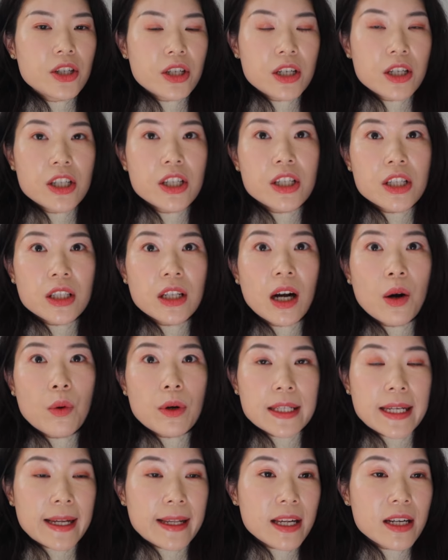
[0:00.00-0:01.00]
可是直到
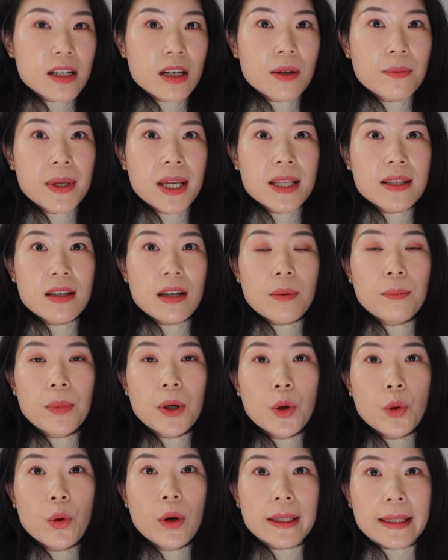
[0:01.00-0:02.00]
我在医生面前
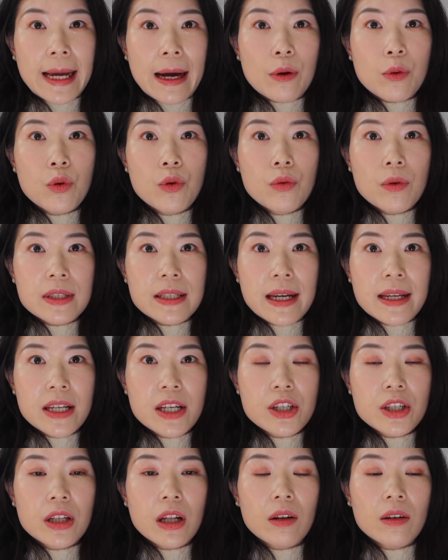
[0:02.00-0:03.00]
崩溃大哭，我才
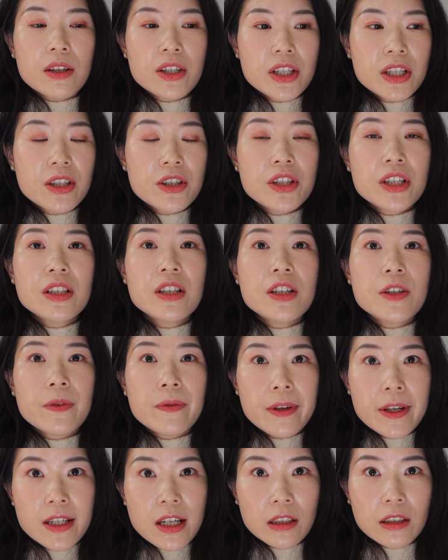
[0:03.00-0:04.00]
意识到了这个真的是
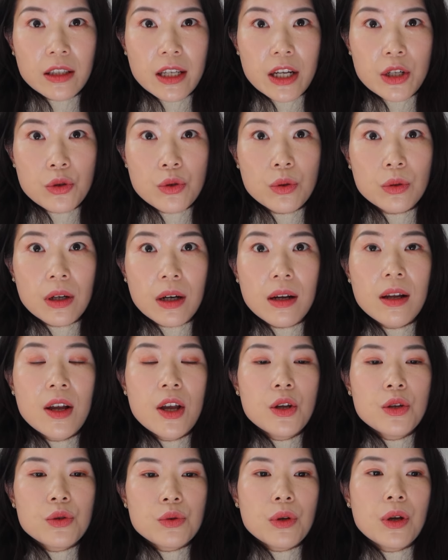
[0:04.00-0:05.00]
非常的严重了。
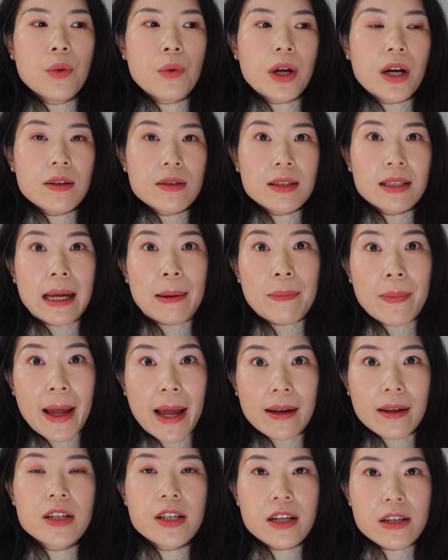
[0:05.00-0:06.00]
所以我要 step
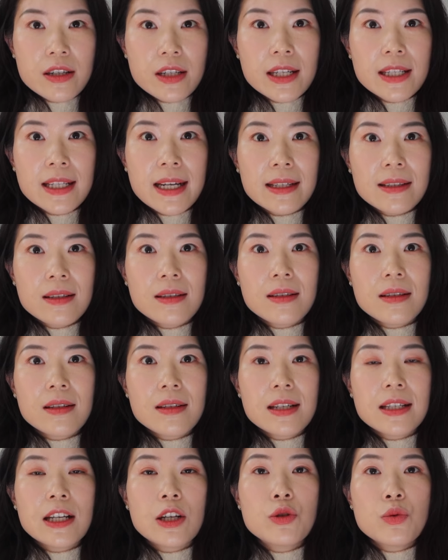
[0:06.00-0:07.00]
back，审视一下自己
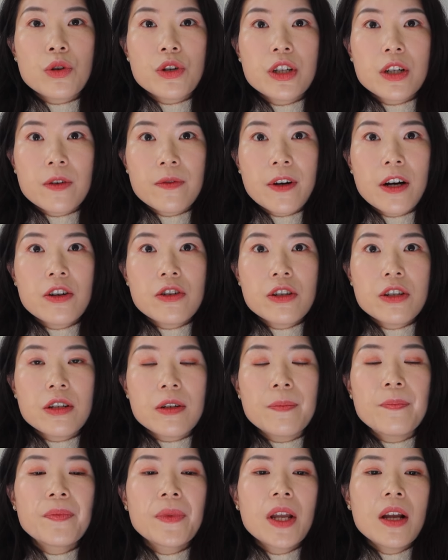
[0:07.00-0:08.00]
现在。做事的方
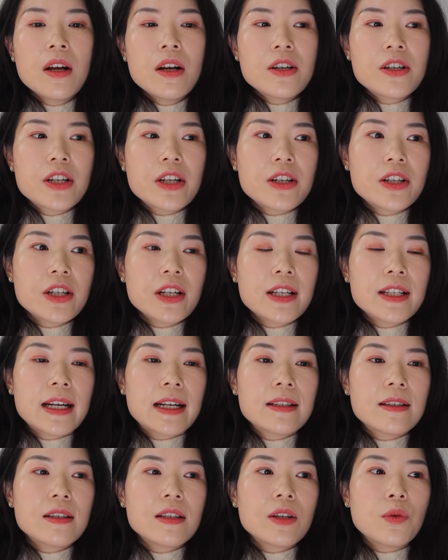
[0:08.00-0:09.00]
式，审视一
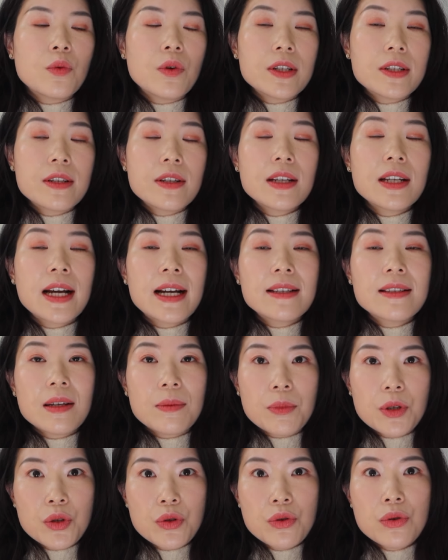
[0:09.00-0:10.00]
下自己，我应该怎
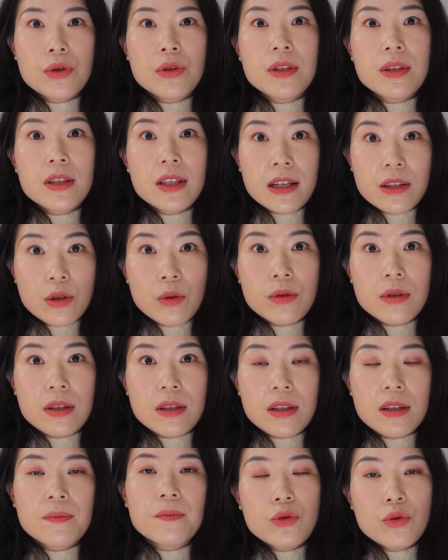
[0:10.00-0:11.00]
么去解救自
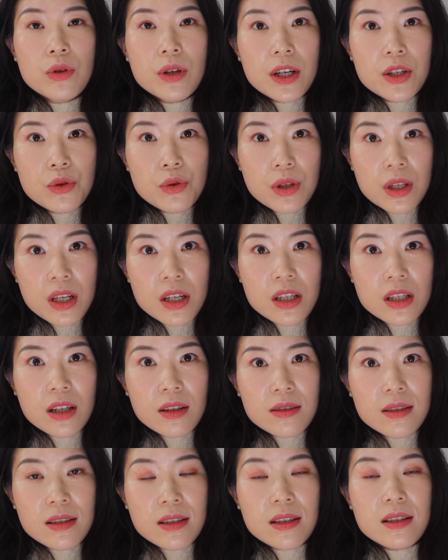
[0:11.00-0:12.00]
己？如何去意识
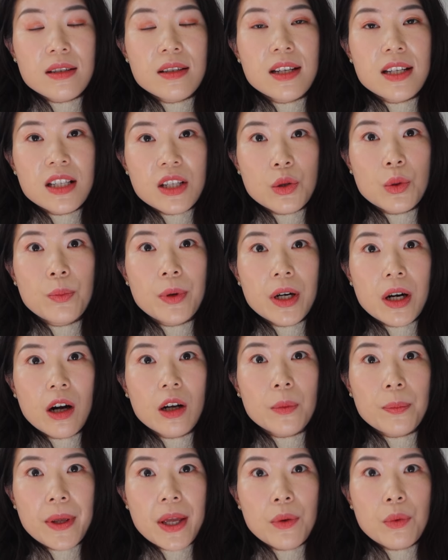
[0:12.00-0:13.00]
到自己接近于崩溃
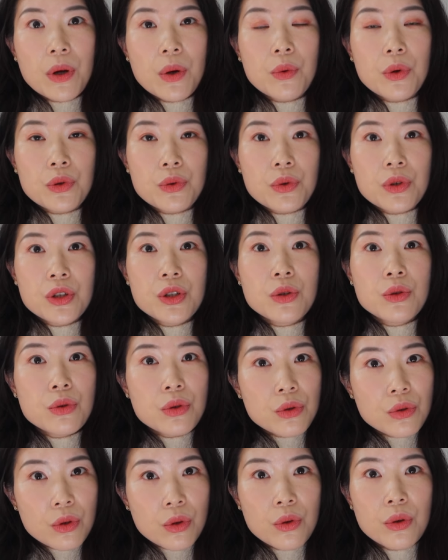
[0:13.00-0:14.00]
的边缘？我觉得是
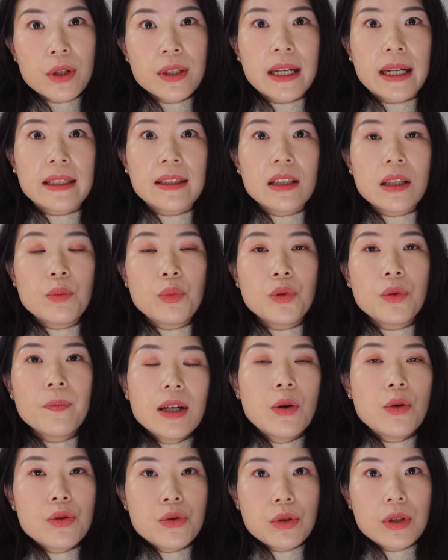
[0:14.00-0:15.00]
最最困难的一步。
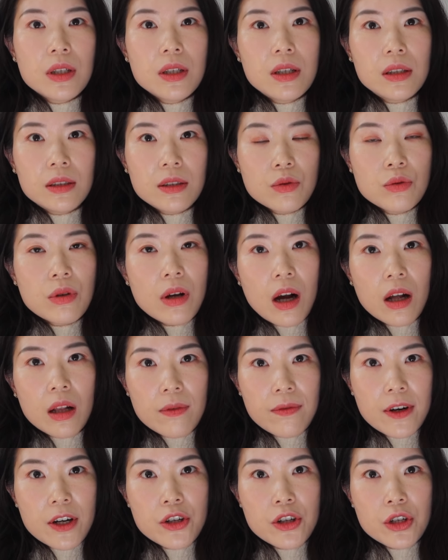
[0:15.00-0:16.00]
那我觉得可能最好
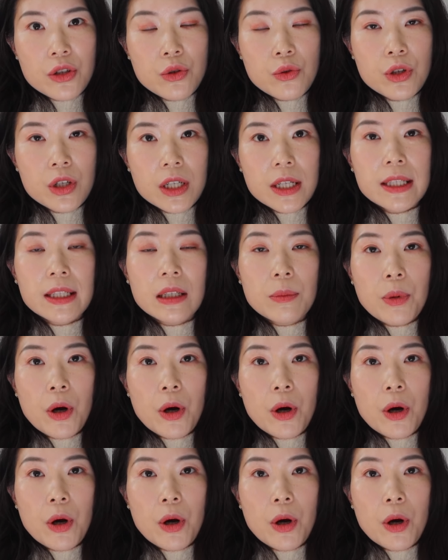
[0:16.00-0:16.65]
的方式就是跟你的